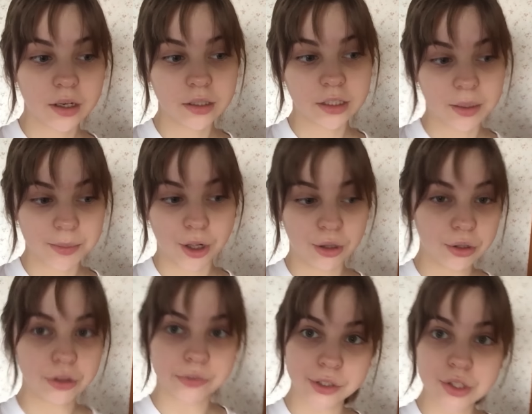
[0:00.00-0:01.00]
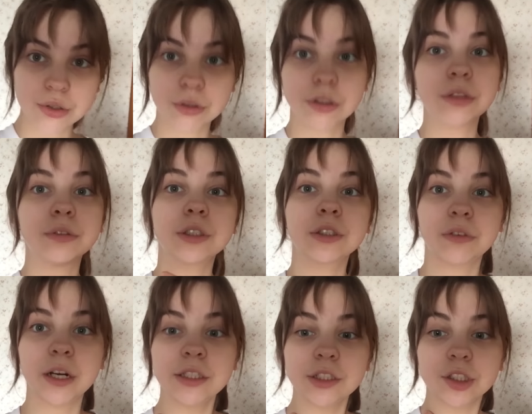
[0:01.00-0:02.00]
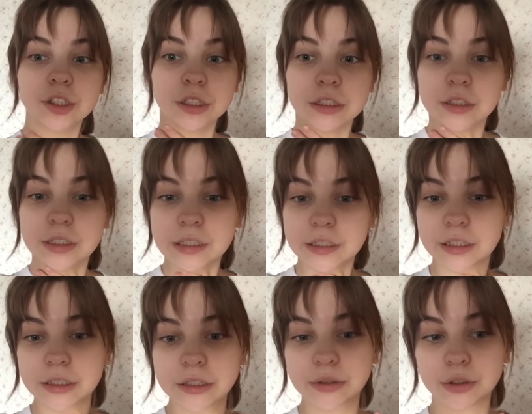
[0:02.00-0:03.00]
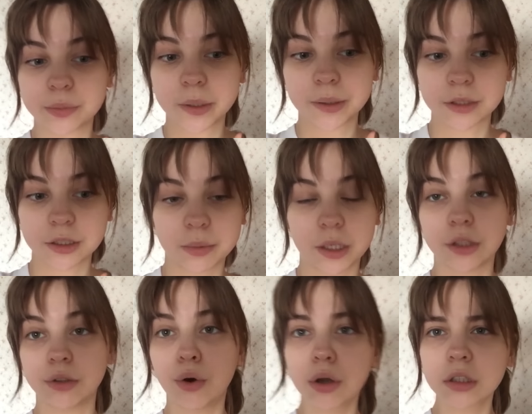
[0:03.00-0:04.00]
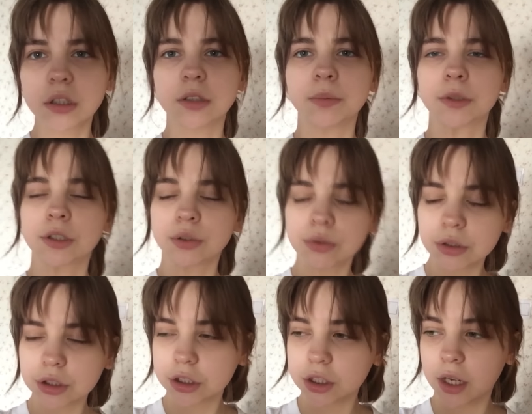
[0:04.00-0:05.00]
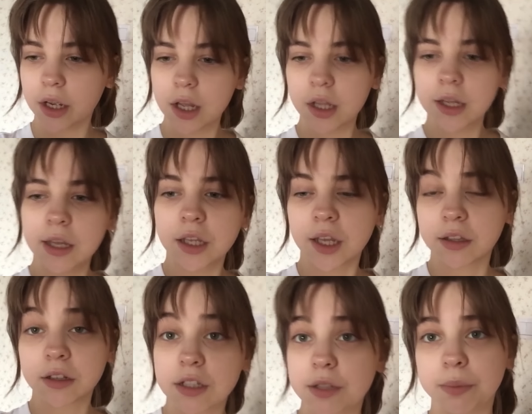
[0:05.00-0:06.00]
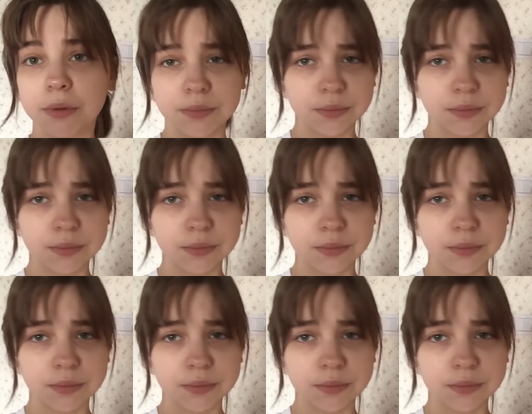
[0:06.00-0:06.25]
там холодный воздух, ты его схватишь и у тебя заболит горло, ты простудишься. Я такая, типа,